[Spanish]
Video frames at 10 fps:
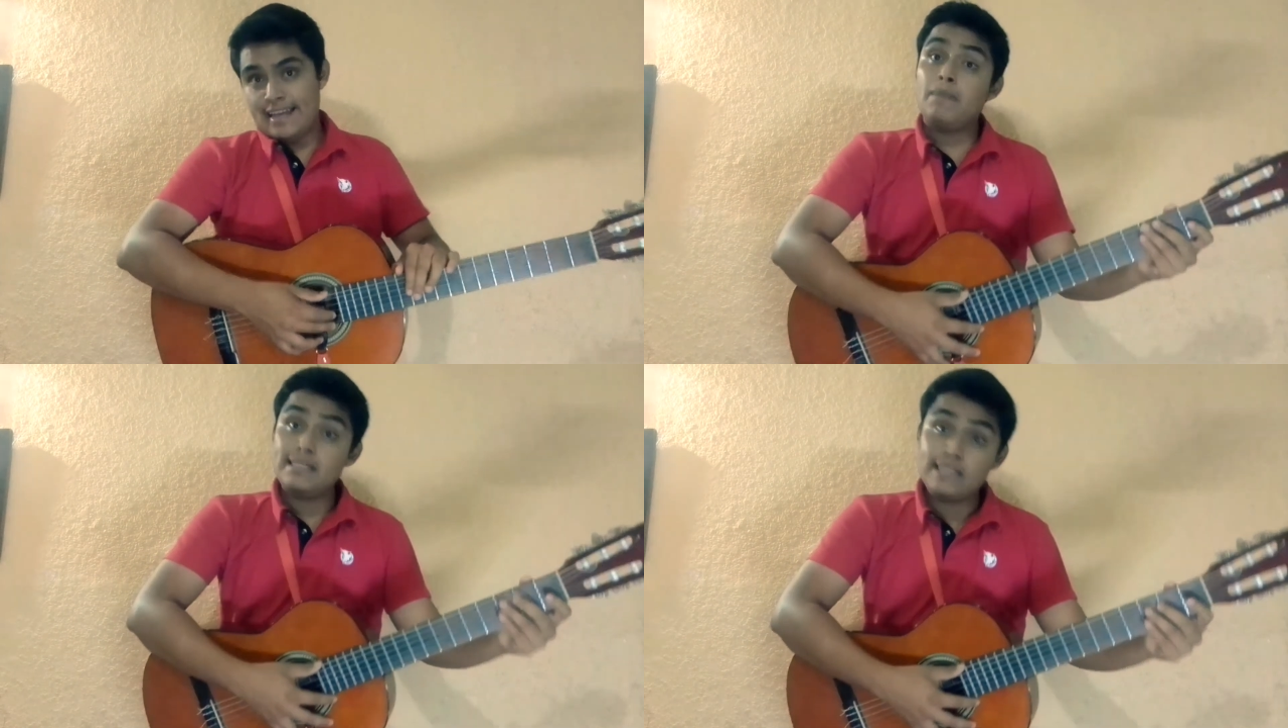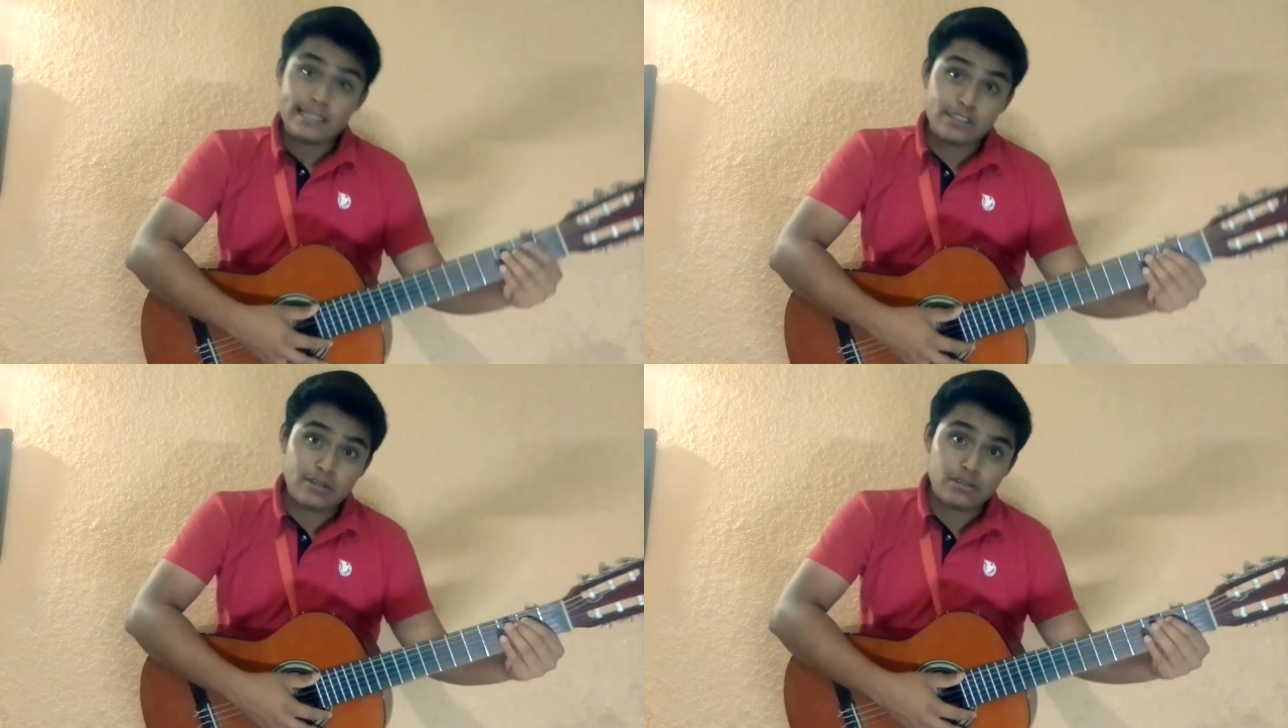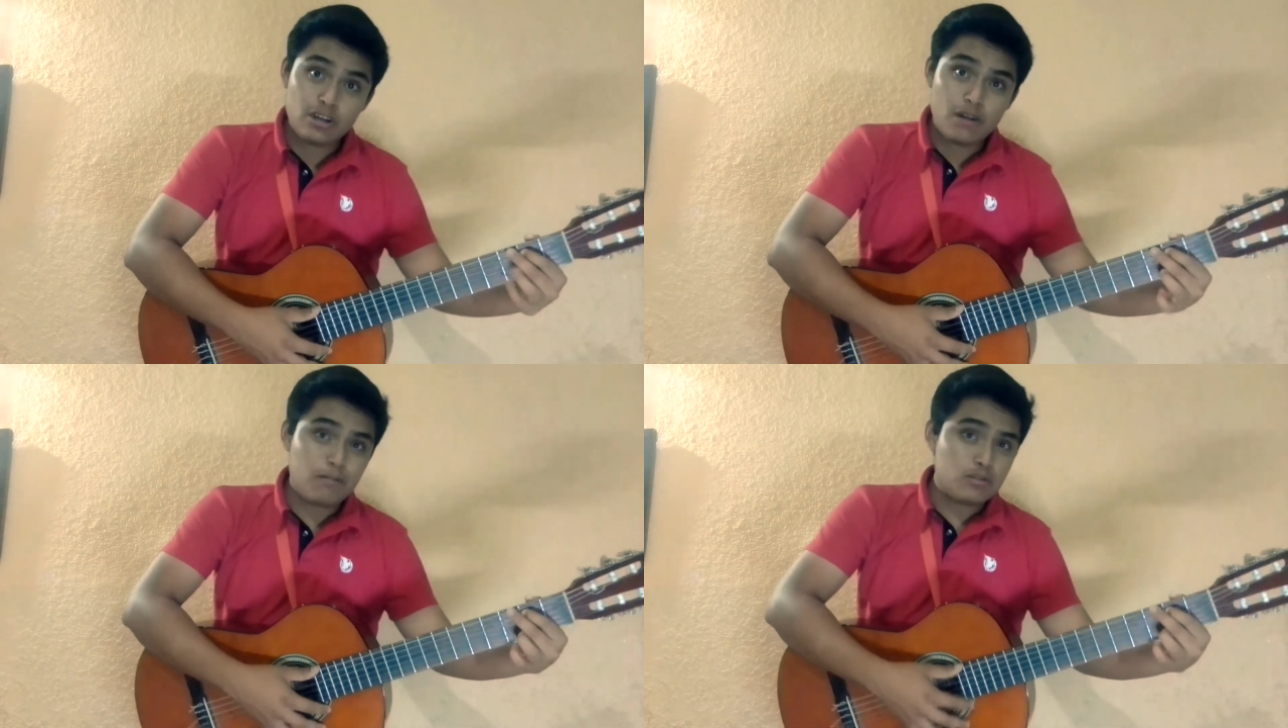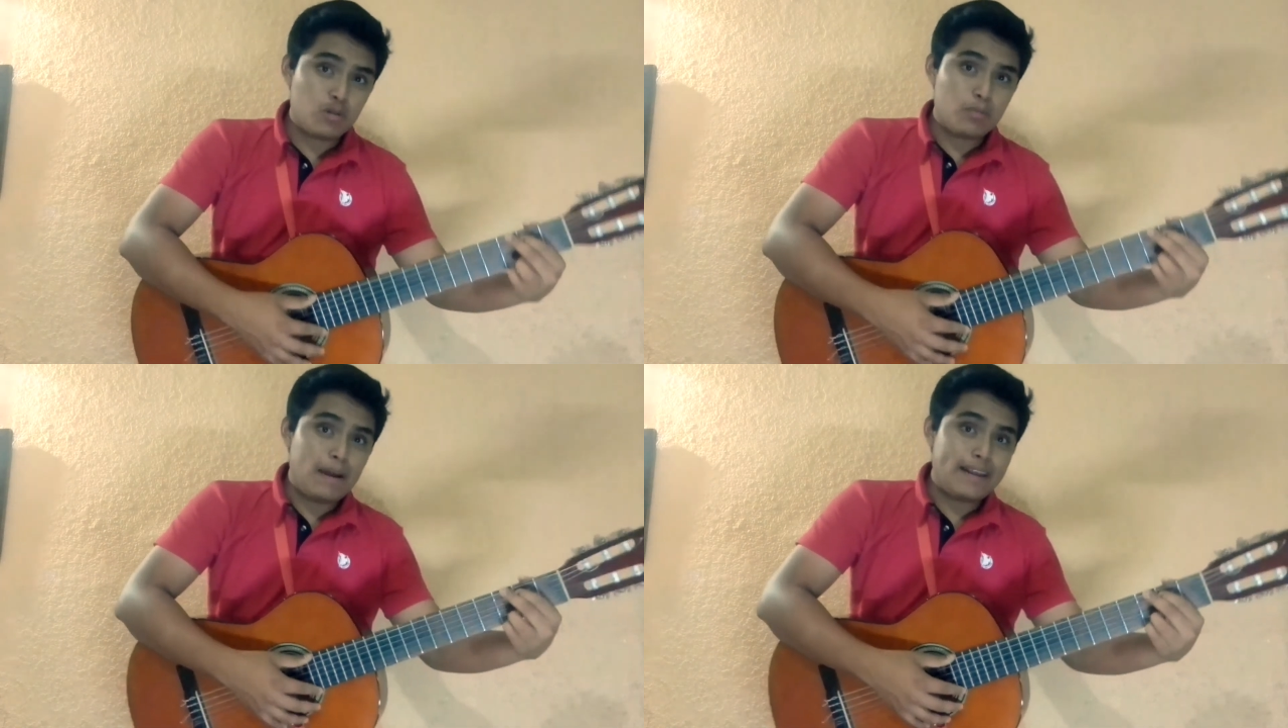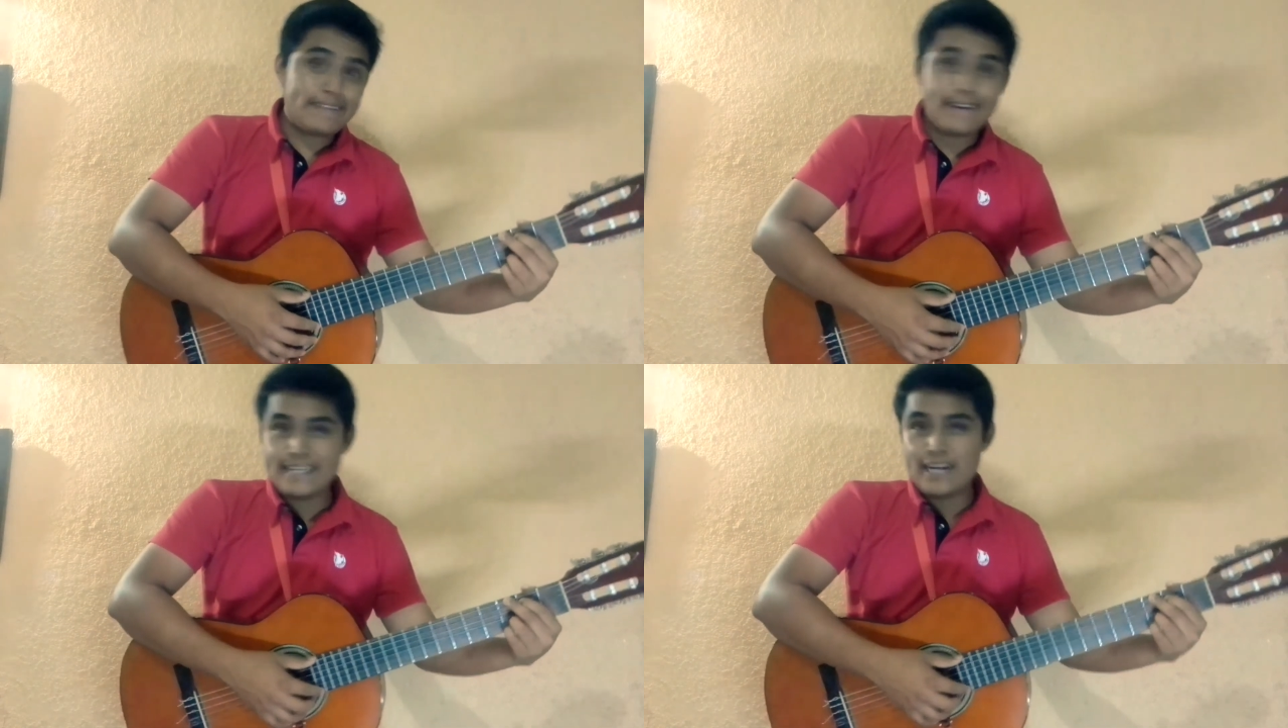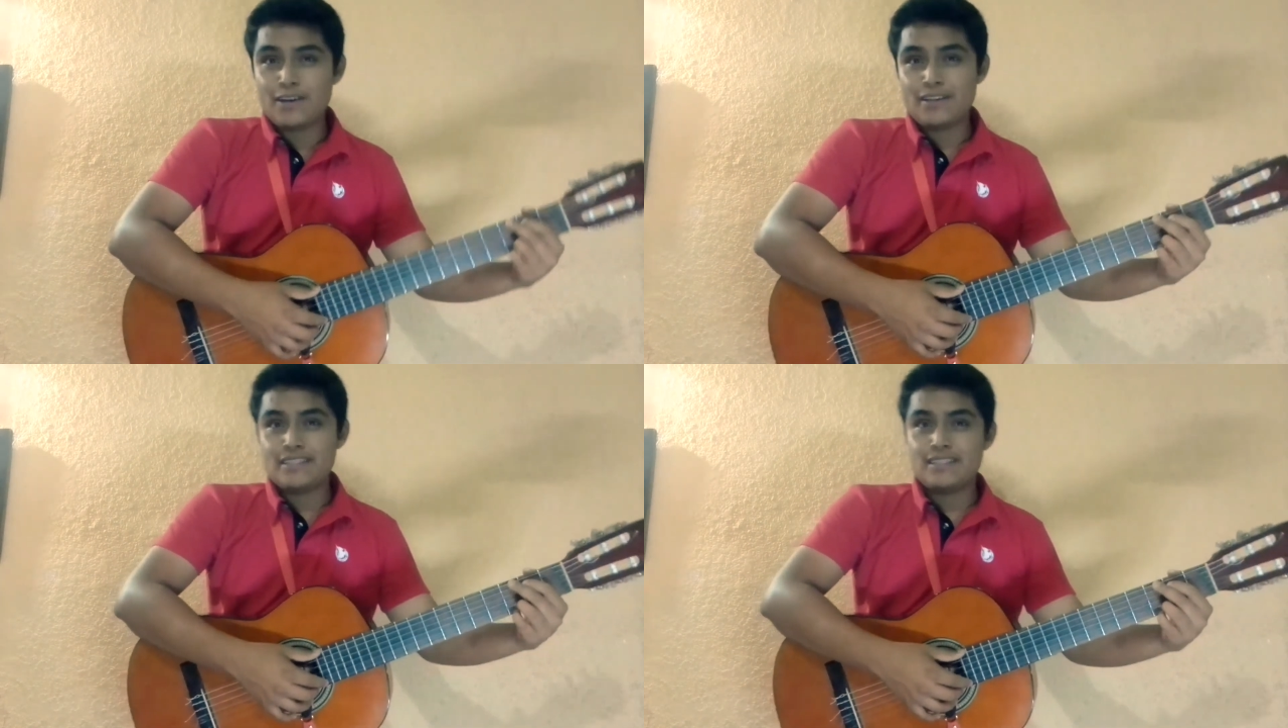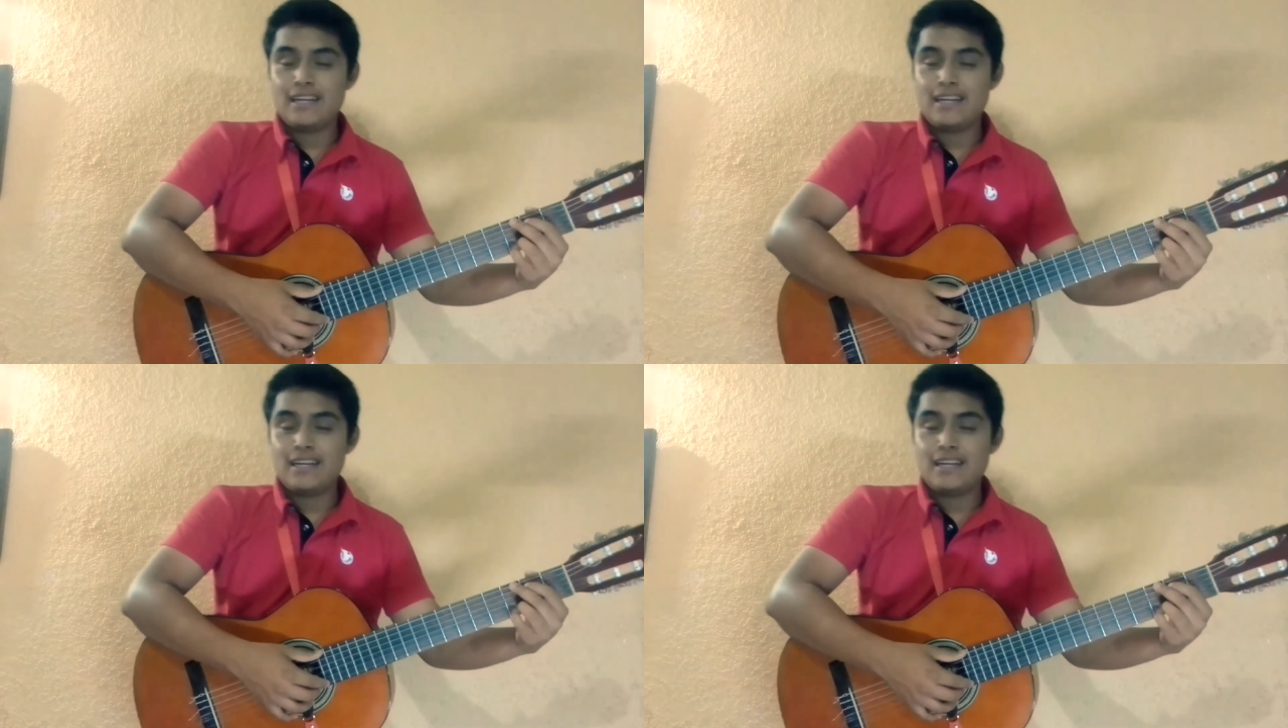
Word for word: Para esta canción solo vamos a ocupar tres acordes.